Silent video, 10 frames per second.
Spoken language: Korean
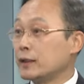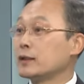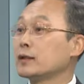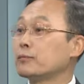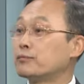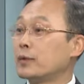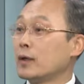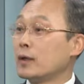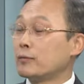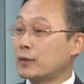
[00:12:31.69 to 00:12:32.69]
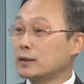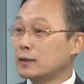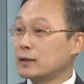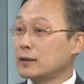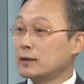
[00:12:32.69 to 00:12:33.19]
이
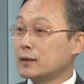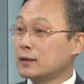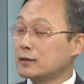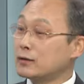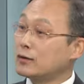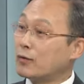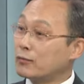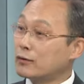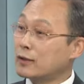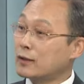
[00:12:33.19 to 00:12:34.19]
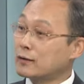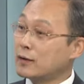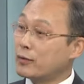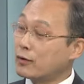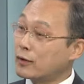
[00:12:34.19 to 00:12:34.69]
불확실한 상태에서 그 업무를
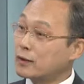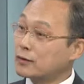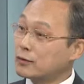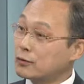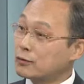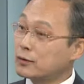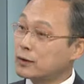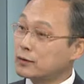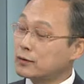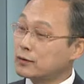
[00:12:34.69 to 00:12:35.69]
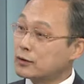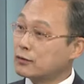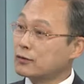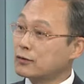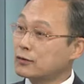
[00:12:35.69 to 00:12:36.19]
하는데 병원에서 요구해서
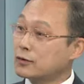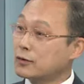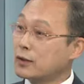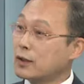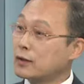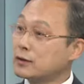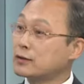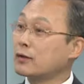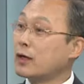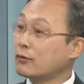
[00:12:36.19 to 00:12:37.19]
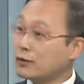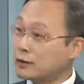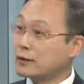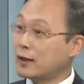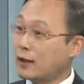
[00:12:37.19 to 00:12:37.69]
직원으로서 실제로 하고
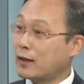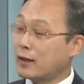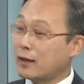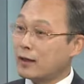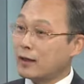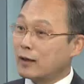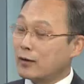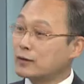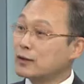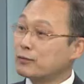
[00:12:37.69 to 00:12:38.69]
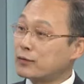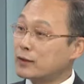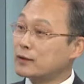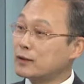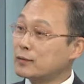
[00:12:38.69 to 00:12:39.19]
있는데 음. 굉장히
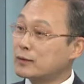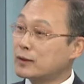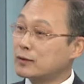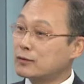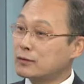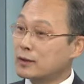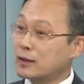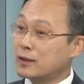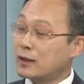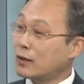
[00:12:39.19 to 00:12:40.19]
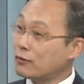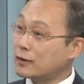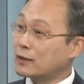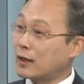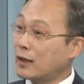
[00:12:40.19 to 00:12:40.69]
불확실한 입장에서 우리가 하고
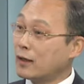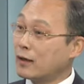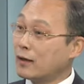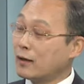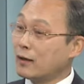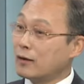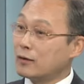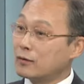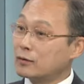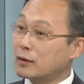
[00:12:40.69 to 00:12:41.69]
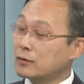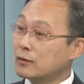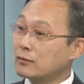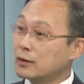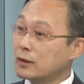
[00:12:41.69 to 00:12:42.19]
있다. 이런
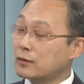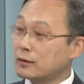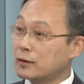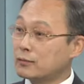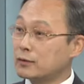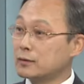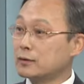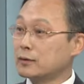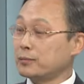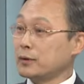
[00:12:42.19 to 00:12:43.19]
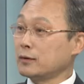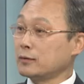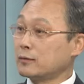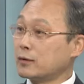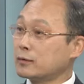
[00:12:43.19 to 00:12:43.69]
상태로 우리가 그렇다고 무슨 특별히
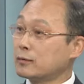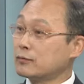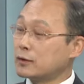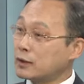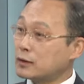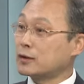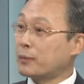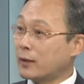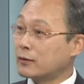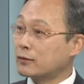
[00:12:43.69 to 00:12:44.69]
월급을 우리가 직접 받는